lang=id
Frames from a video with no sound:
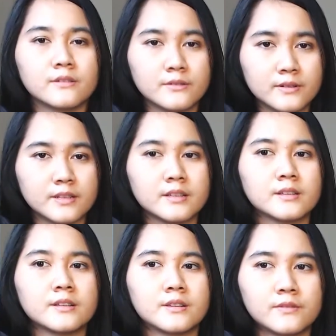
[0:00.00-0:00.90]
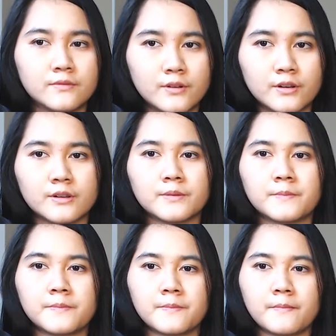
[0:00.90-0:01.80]
3
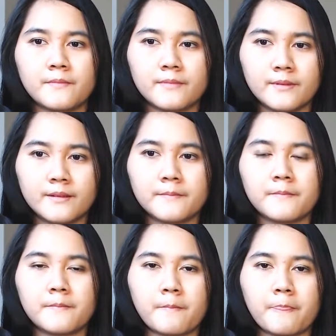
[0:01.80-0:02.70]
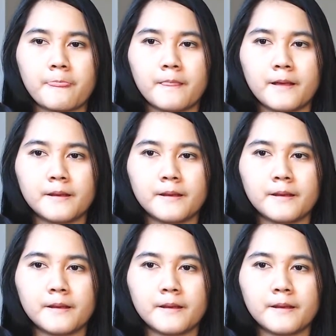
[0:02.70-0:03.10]
4 nah